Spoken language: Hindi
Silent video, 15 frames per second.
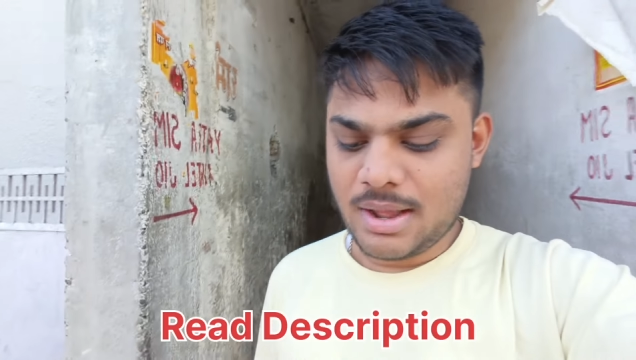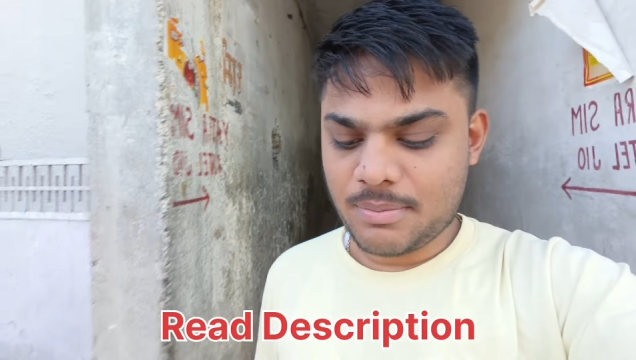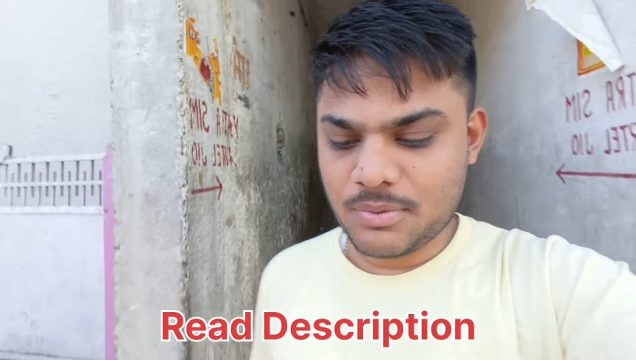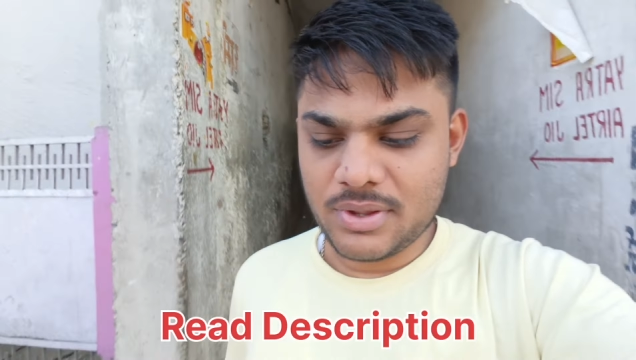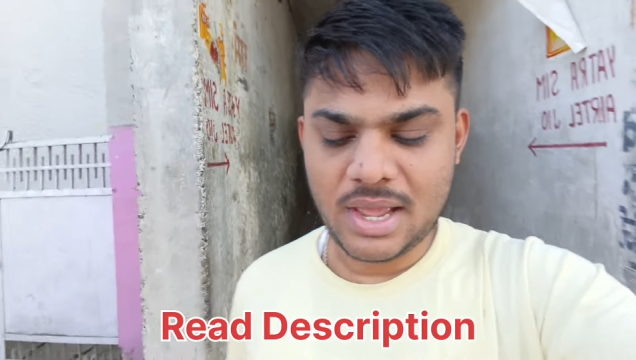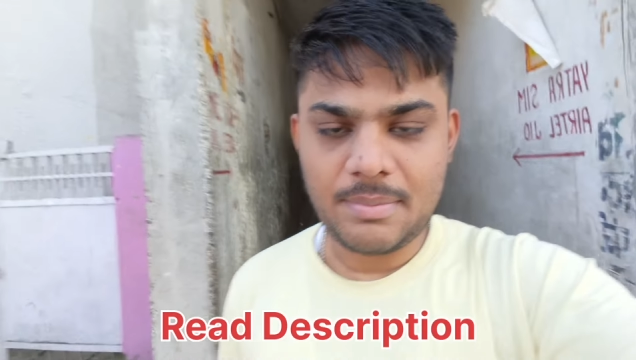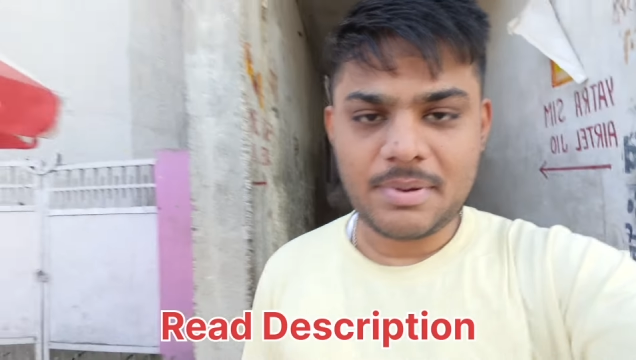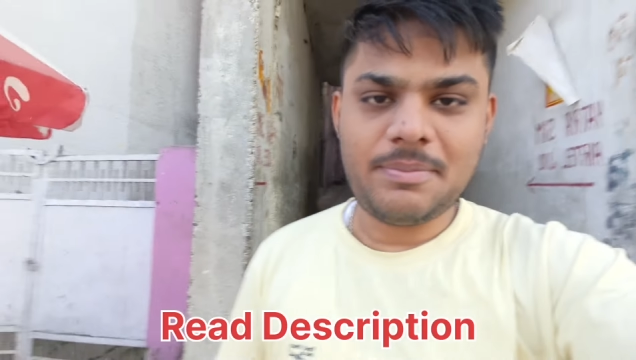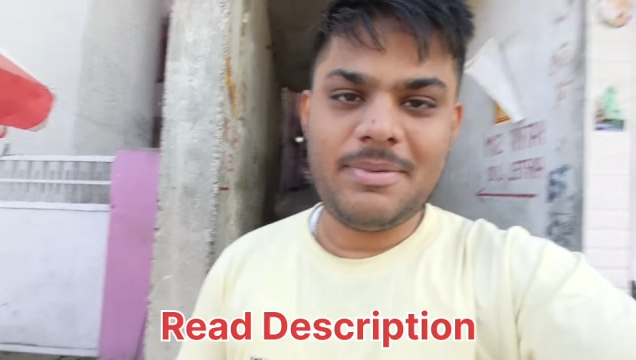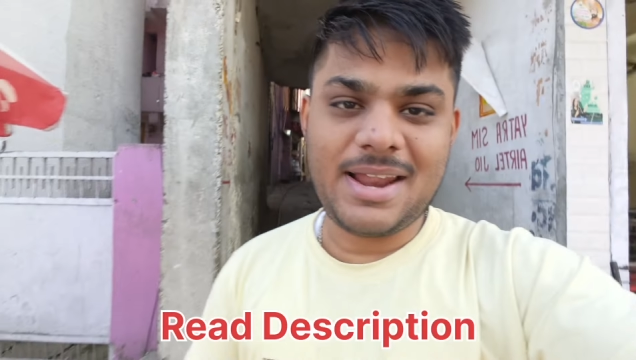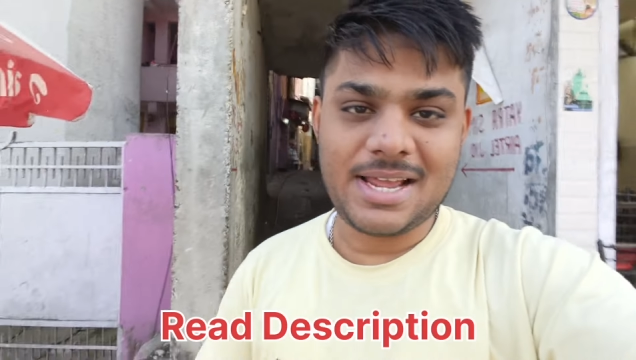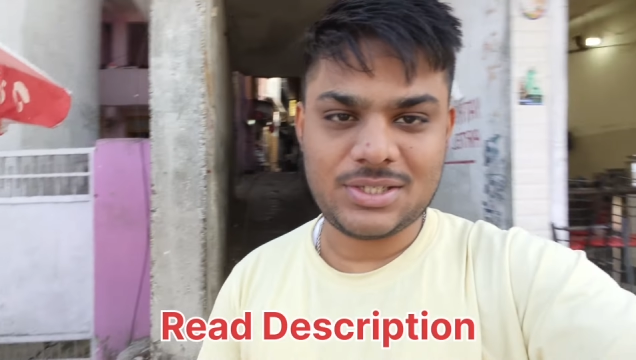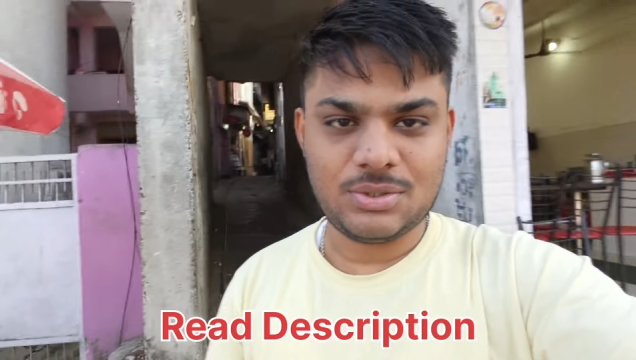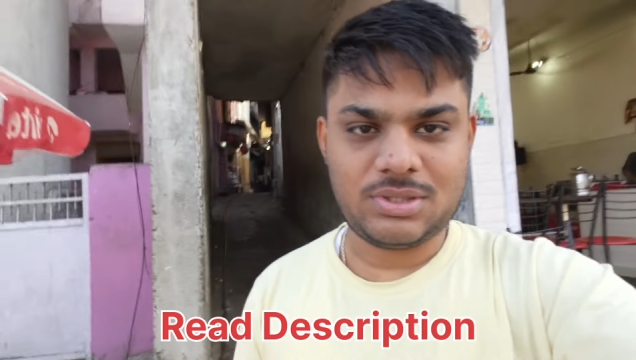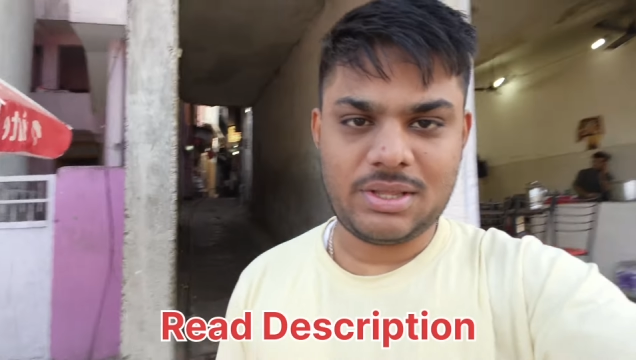आपको यहाँ पे
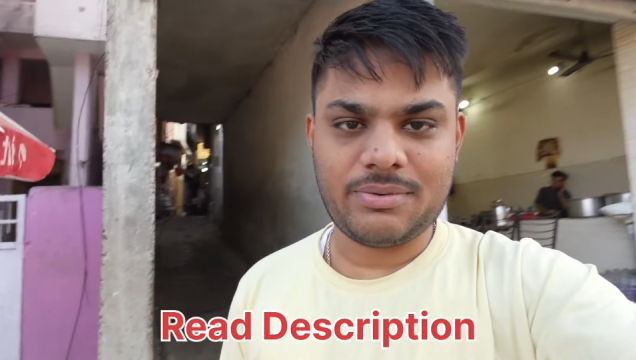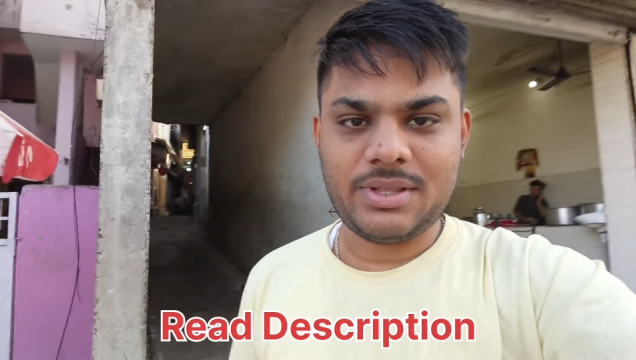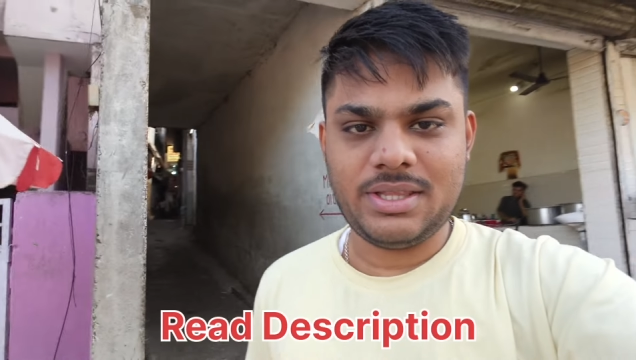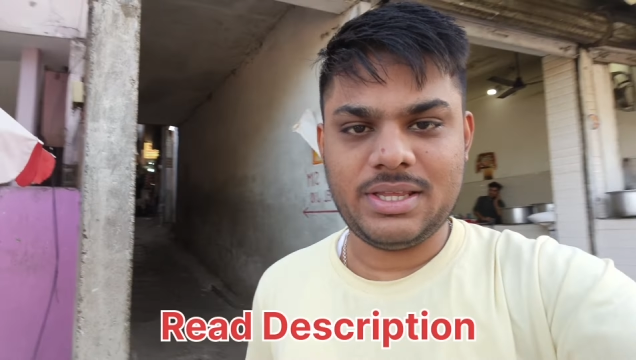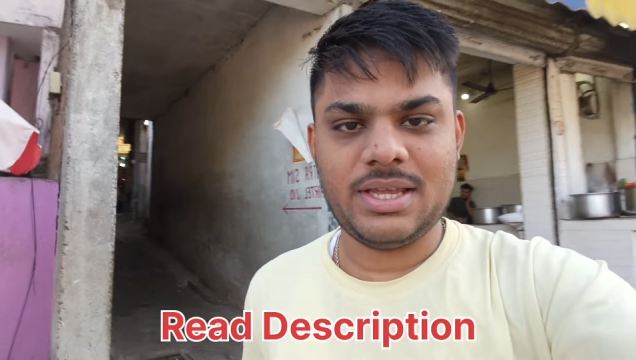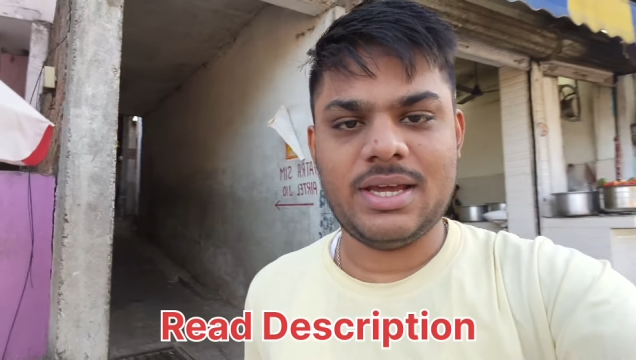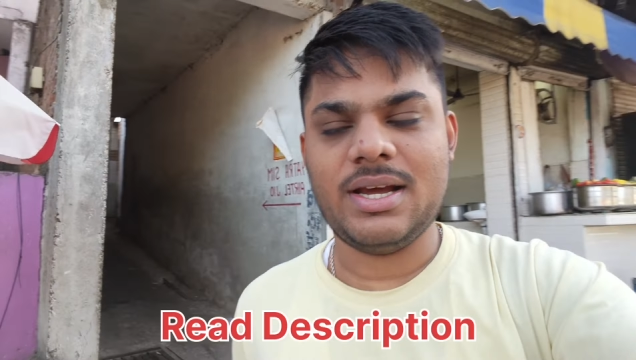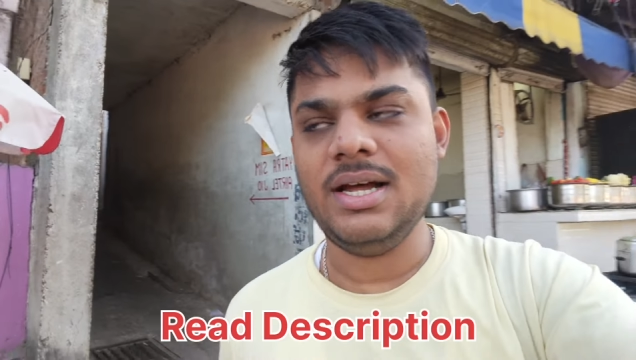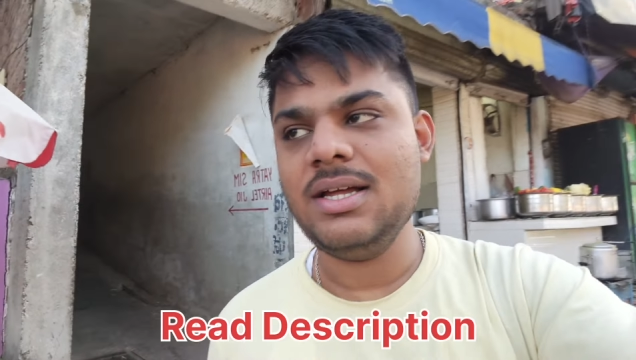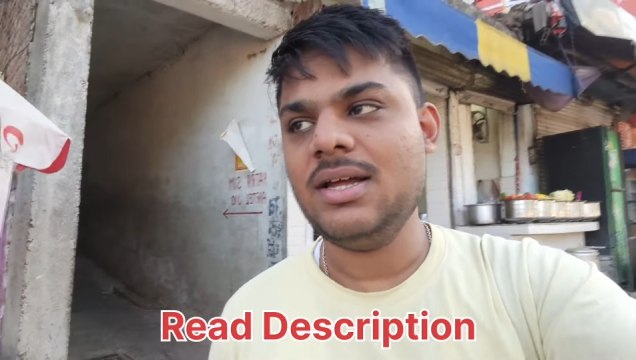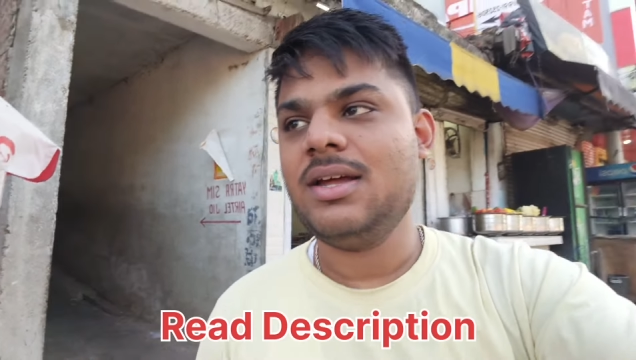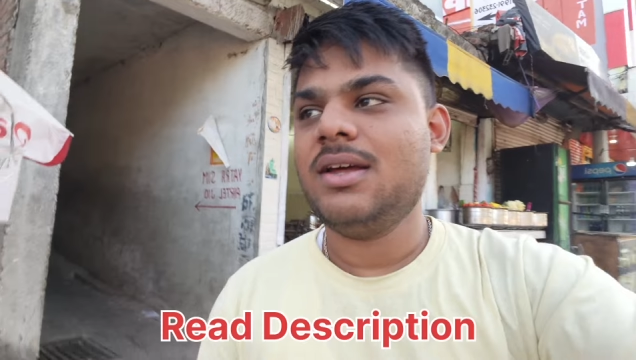फ्लैश होते हुए दिखेगा